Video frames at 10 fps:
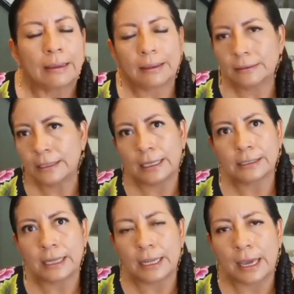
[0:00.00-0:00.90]

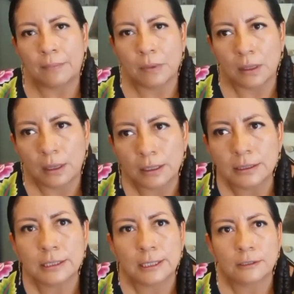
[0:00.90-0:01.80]
Ese sería mi,
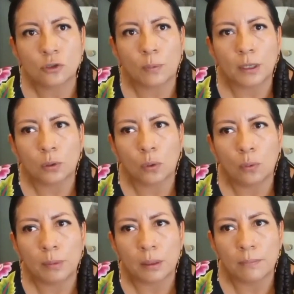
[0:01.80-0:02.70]
este, sobre
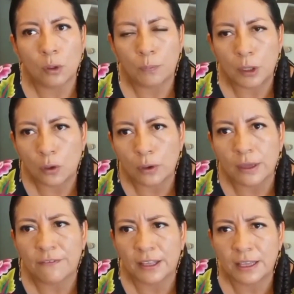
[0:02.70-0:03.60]
todo mi, opinión
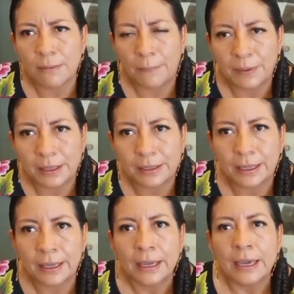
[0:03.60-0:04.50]
y
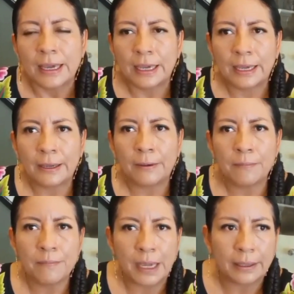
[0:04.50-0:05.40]
efectivamente eh,
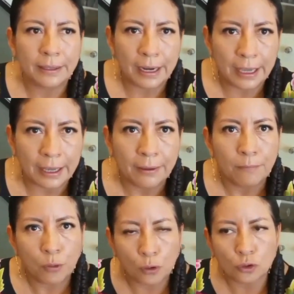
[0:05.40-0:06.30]
me enteré
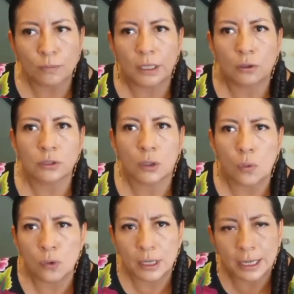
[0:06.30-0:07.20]
por los medios de
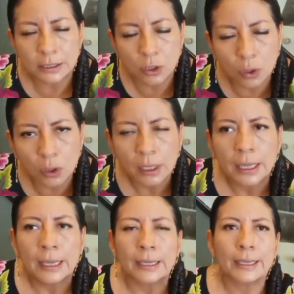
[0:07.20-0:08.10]
comunicación
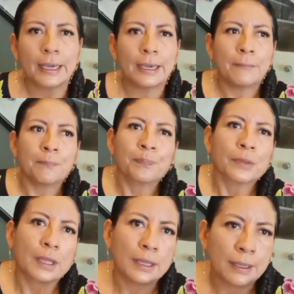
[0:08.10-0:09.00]
que
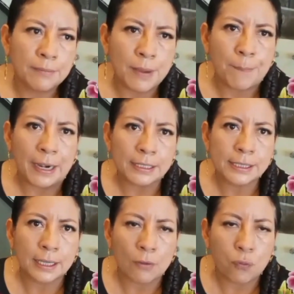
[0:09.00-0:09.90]
eh, me
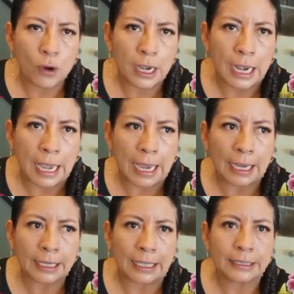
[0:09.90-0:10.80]
parece que fue
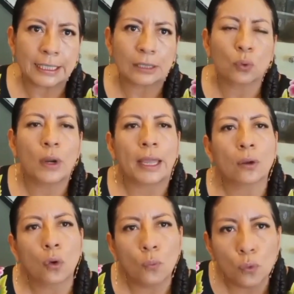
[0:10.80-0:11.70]
la candidatura
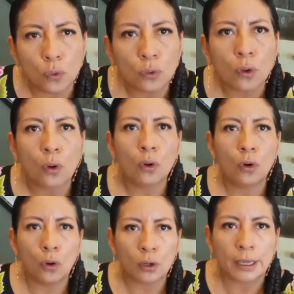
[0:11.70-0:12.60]
en común
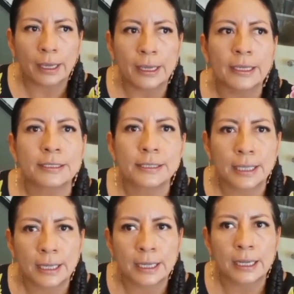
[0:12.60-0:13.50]
lo que
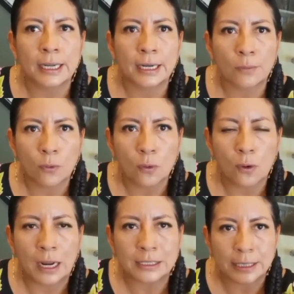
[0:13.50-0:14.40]
este, le
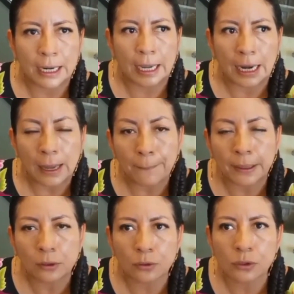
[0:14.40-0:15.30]
provocó la sala
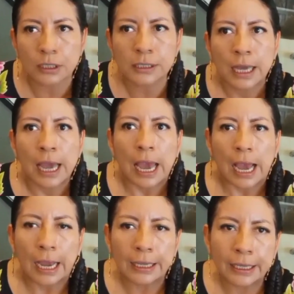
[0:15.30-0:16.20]
Jalapa. Entonces,
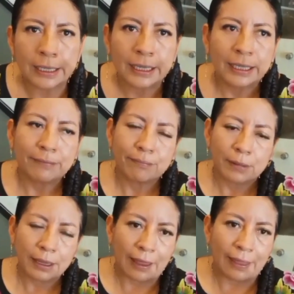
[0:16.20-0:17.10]
ahí
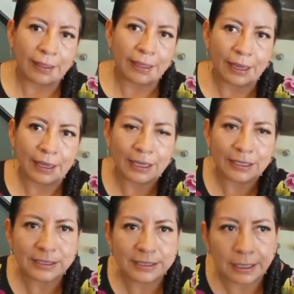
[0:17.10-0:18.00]
cada quien
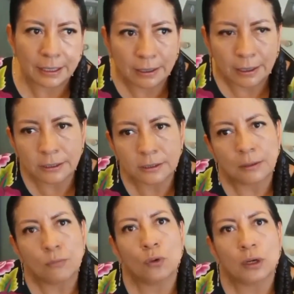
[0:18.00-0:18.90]
este,
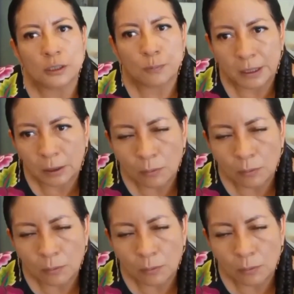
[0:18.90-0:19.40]
es muy,